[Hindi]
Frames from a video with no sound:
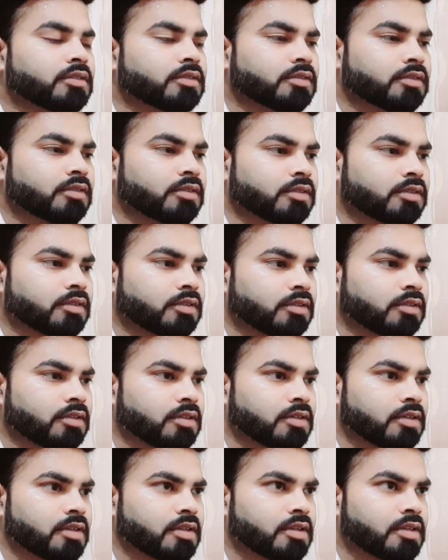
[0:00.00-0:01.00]

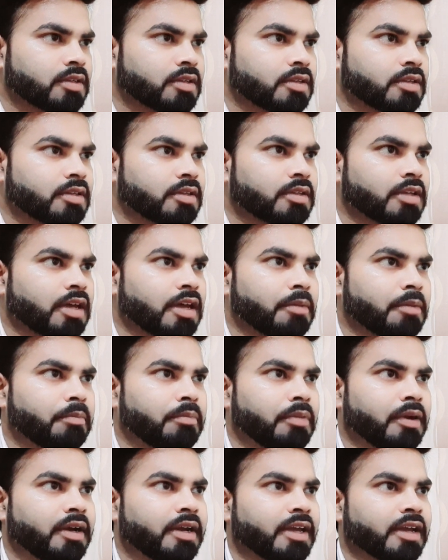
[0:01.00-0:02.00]
सर
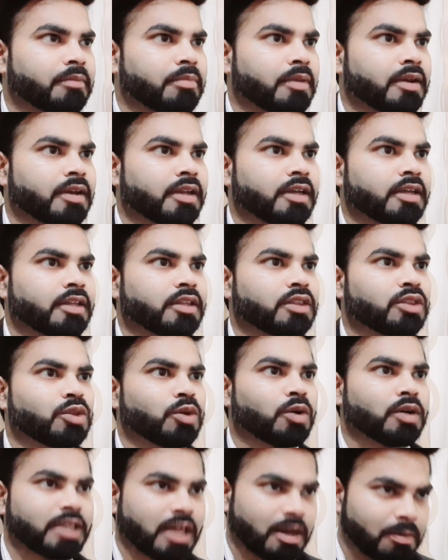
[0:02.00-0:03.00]
बीटेक मैंने
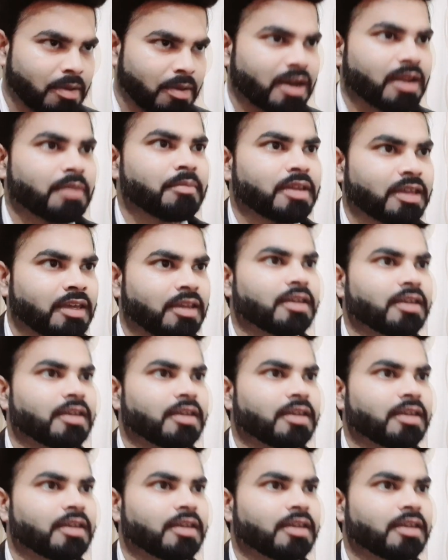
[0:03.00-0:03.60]
2012 में की